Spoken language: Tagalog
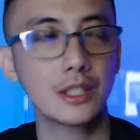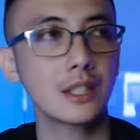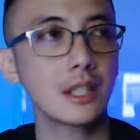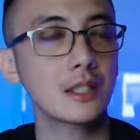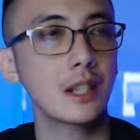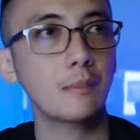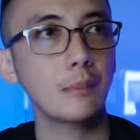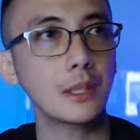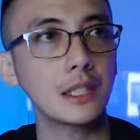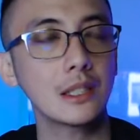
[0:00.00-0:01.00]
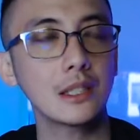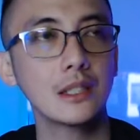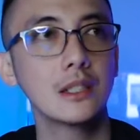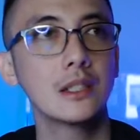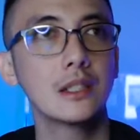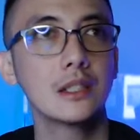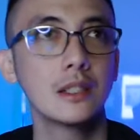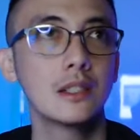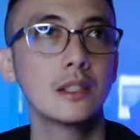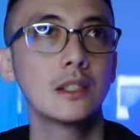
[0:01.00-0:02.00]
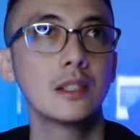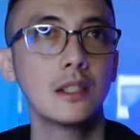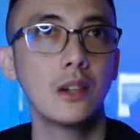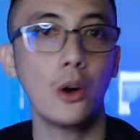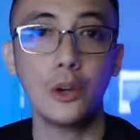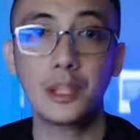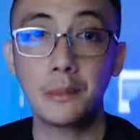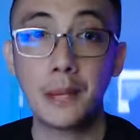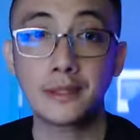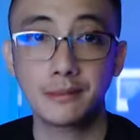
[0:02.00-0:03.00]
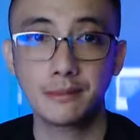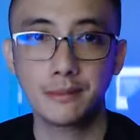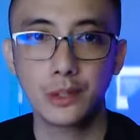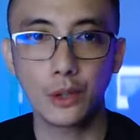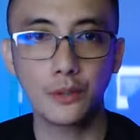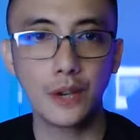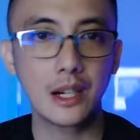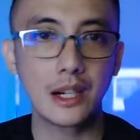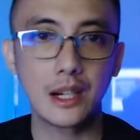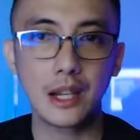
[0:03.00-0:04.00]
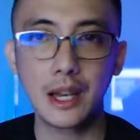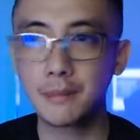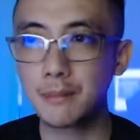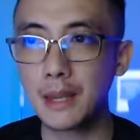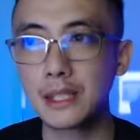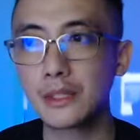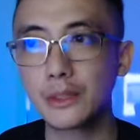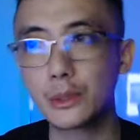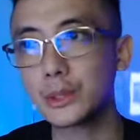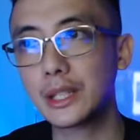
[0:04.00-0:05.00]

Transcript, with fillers: Then, come November 2020, itong ban- a year ago,